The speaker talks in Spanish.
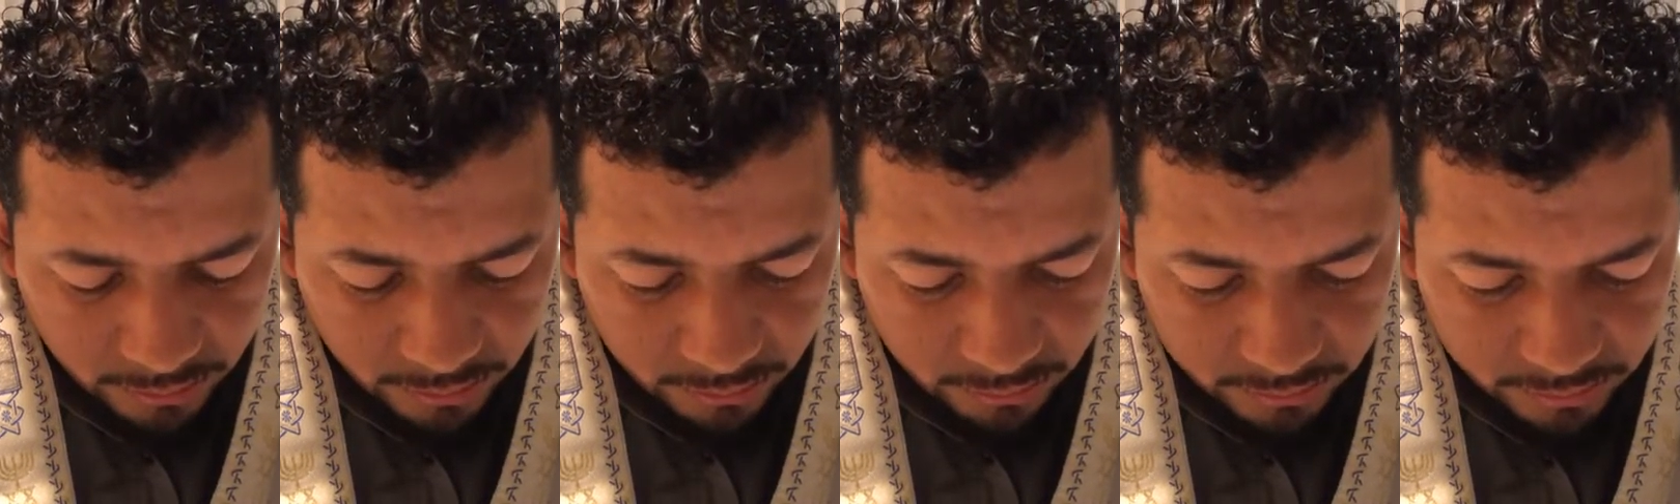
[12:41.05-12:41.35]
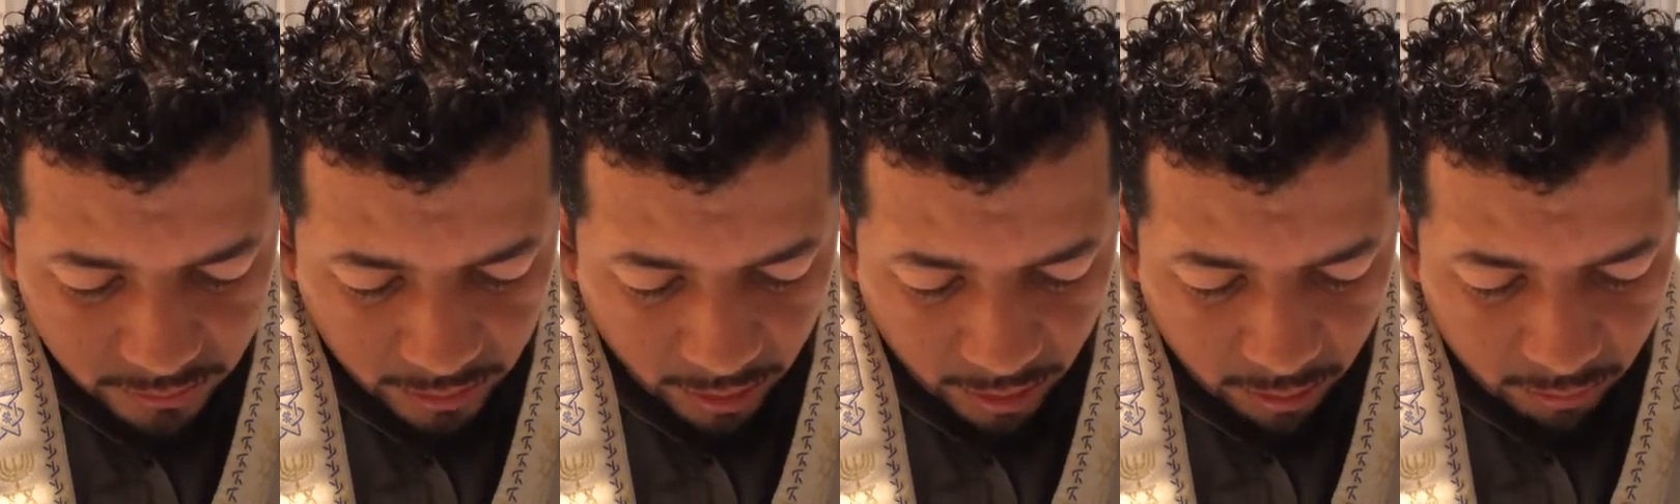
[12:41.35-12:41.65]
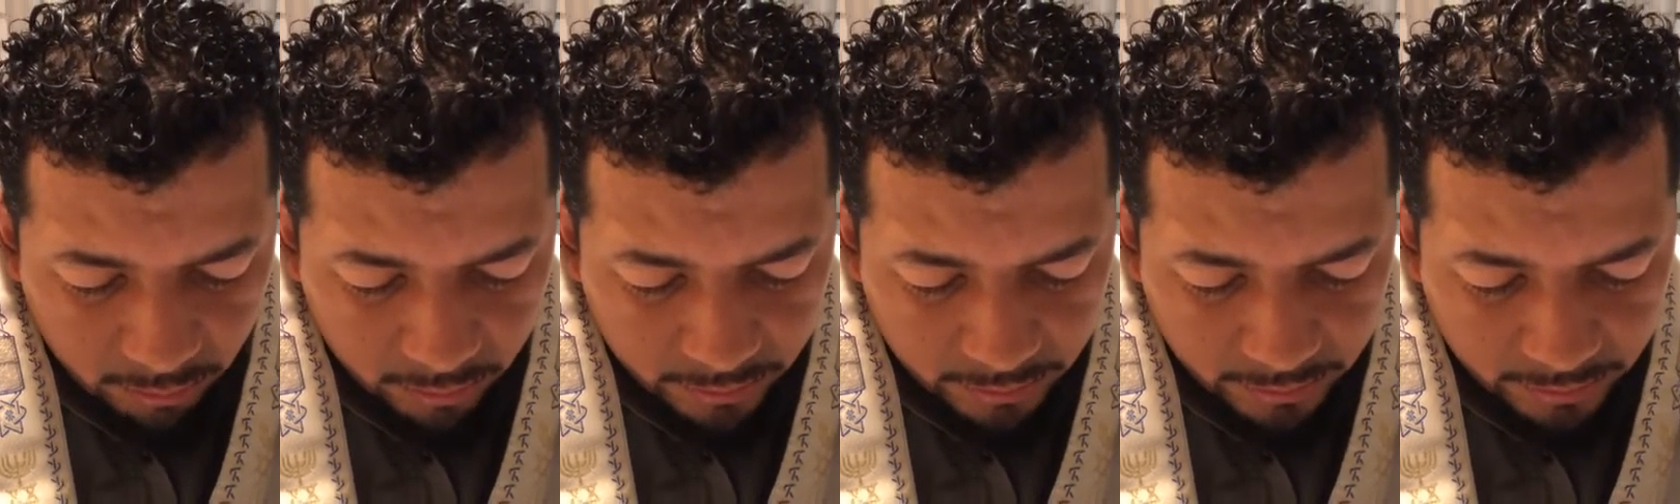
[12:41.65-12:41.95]
y nos ha
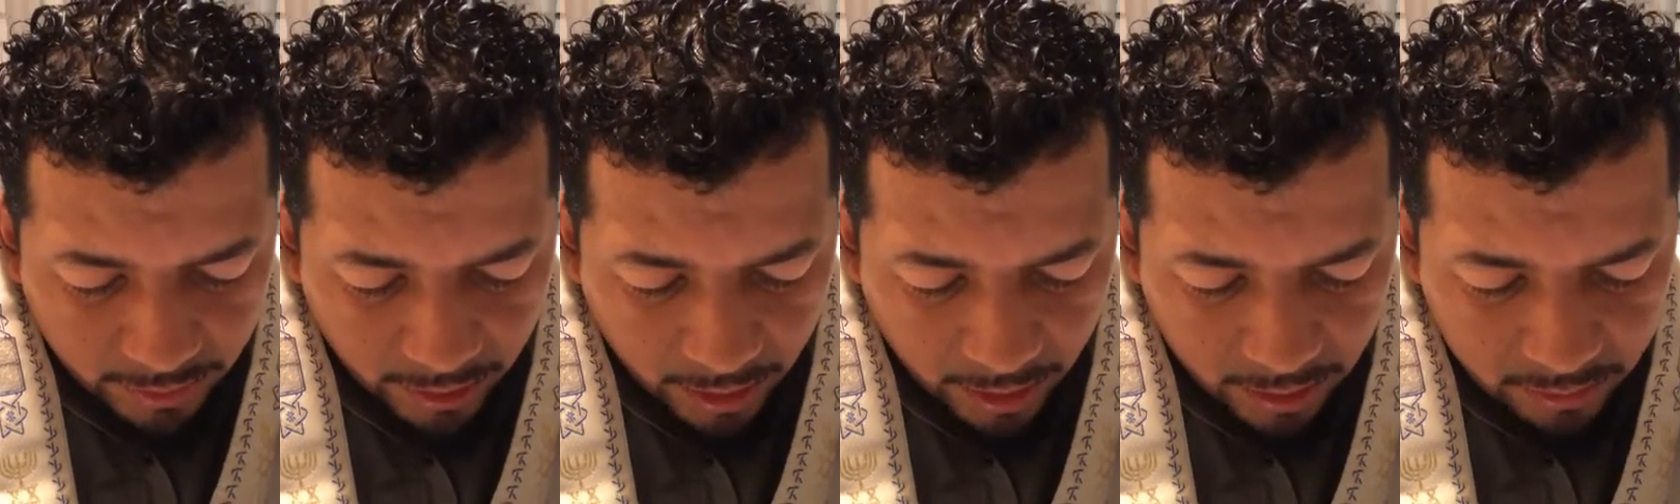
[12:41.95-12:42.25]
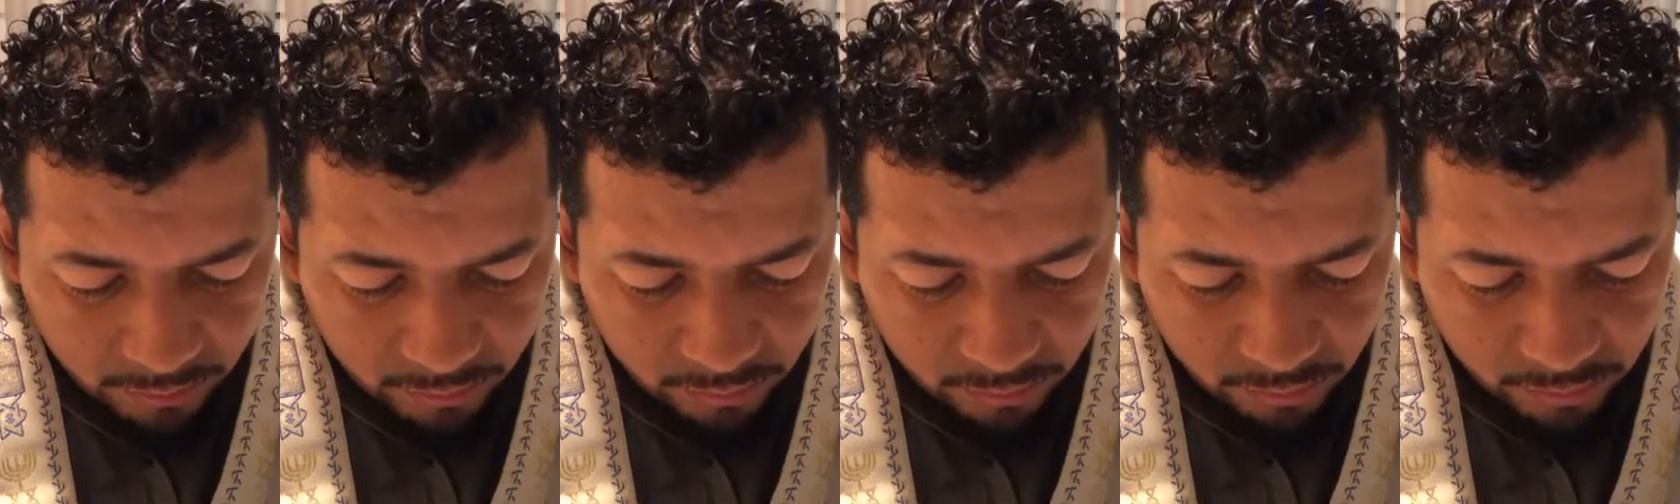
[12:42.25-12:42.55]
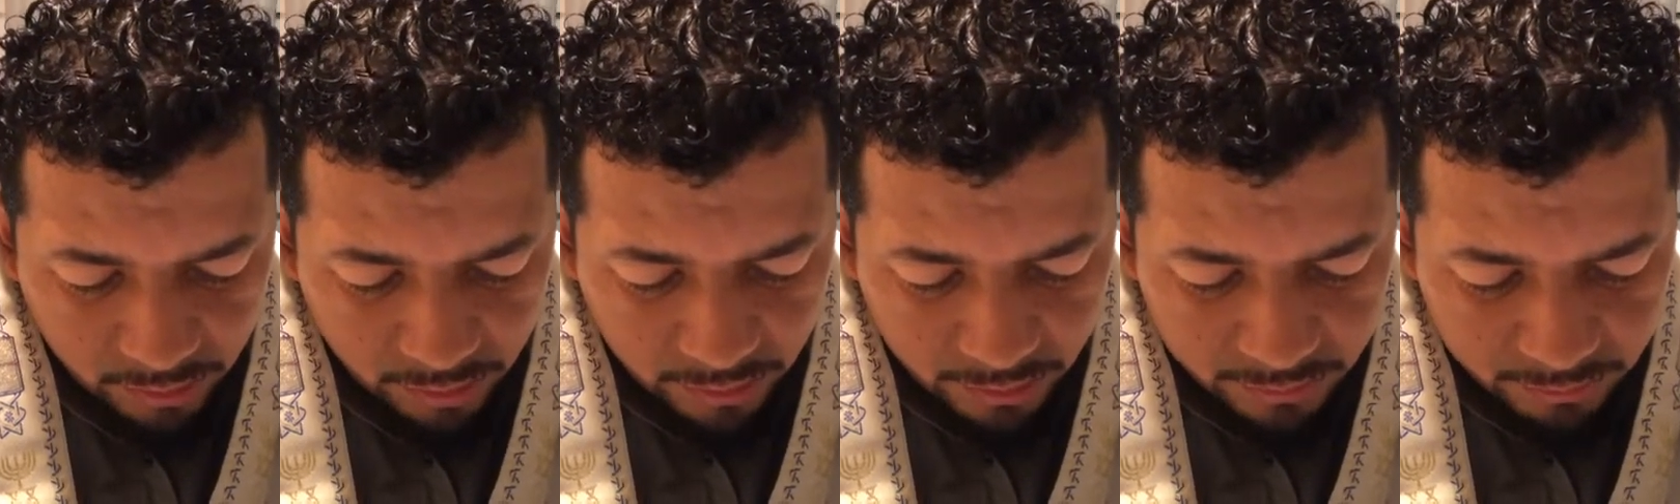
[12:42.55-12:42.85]
ordenado
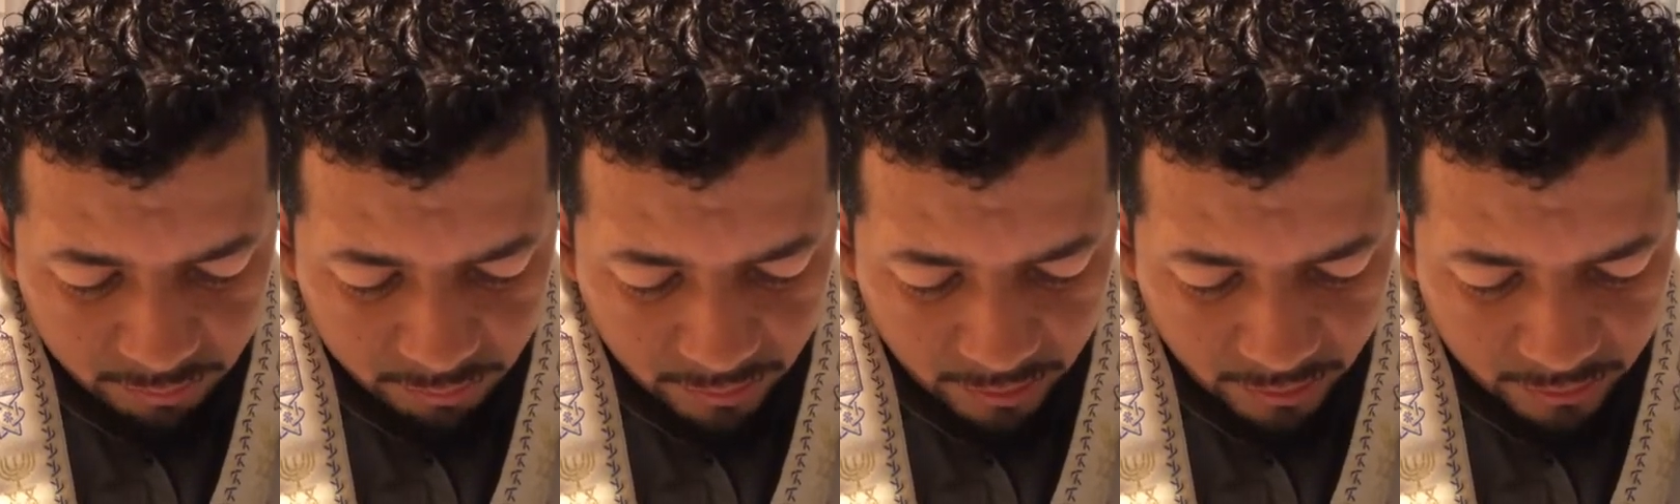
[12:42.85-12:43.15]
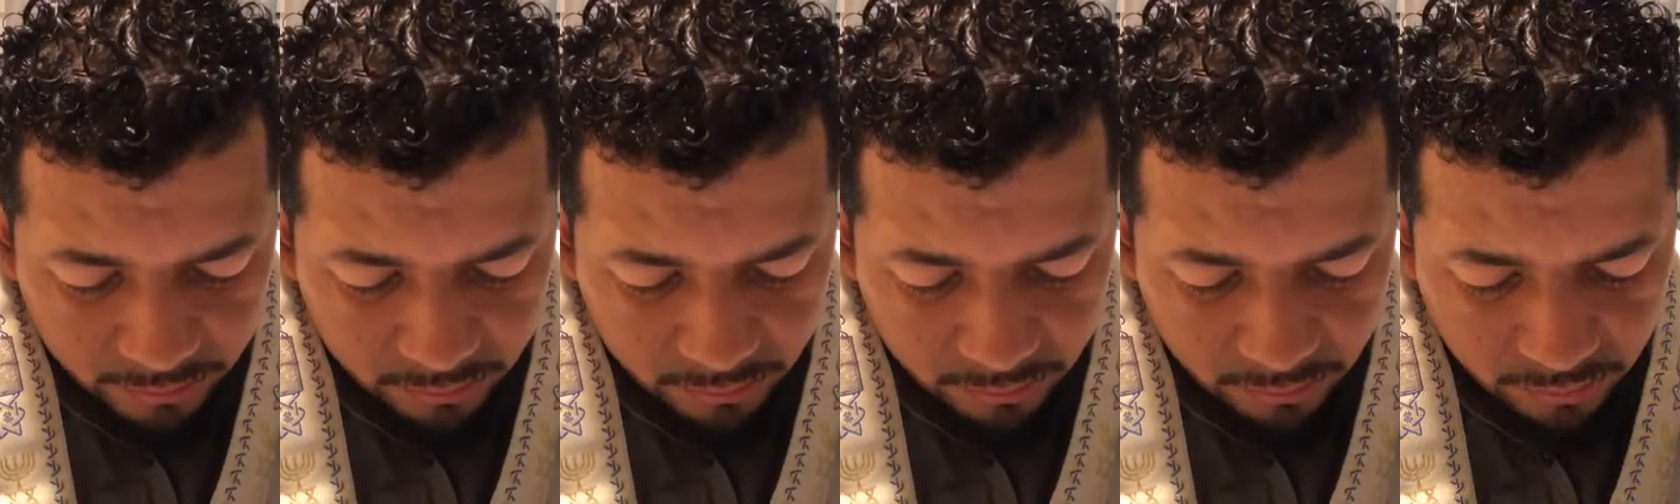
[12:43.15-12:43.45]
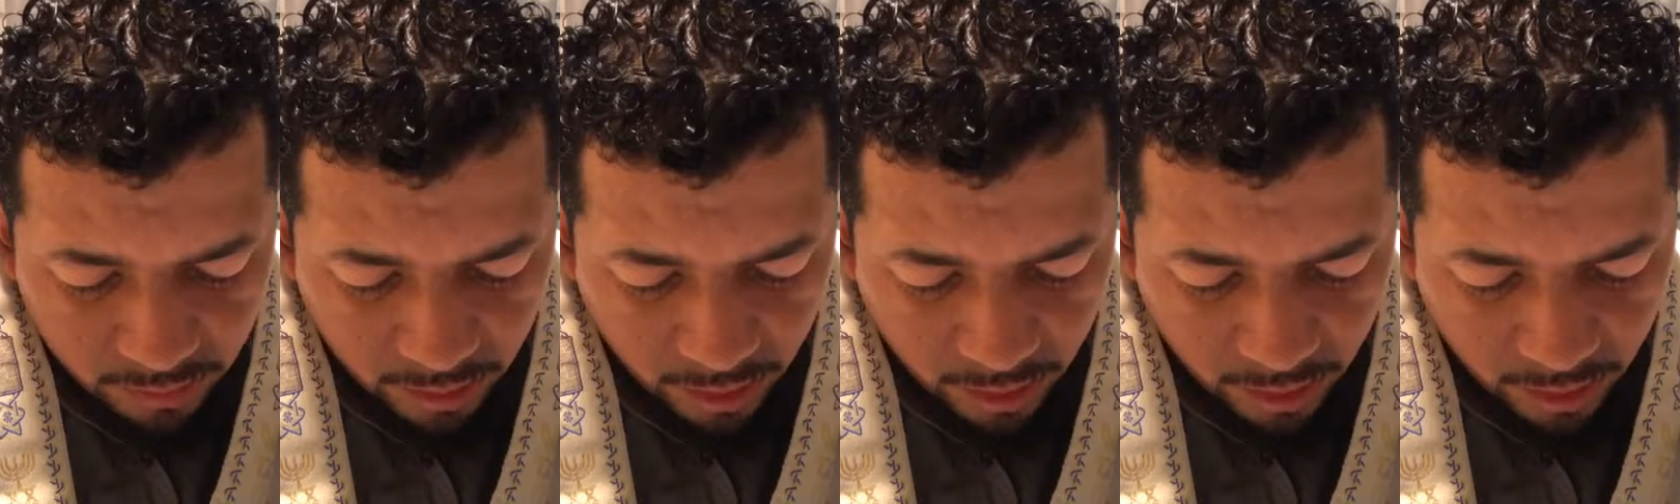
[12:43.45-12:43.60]
con el respecto